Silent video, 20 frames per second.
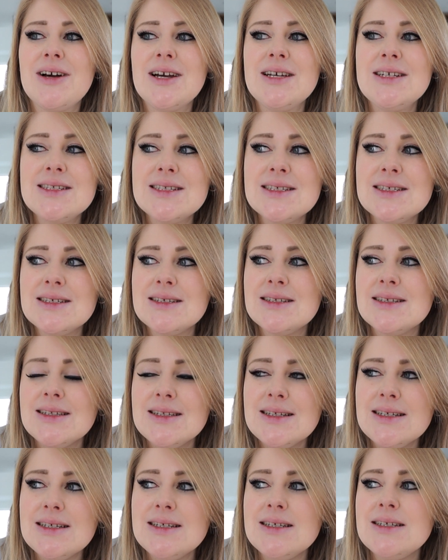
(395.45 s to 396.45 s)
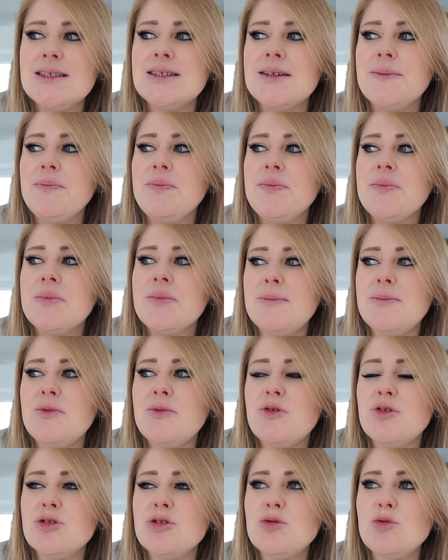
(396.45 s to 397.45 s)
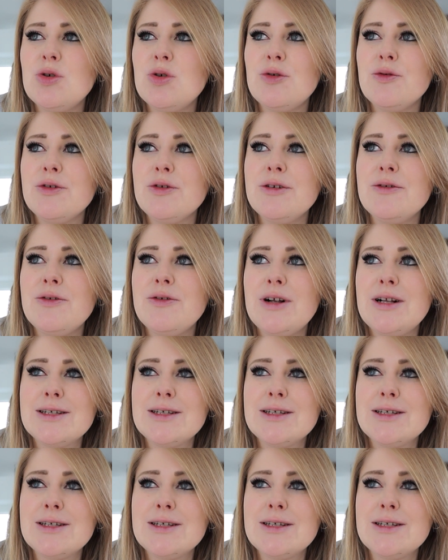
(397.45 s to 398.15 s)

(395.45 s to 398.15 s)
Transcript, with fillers: weiß ich nicht. Ähm, versuche auf jeden Fall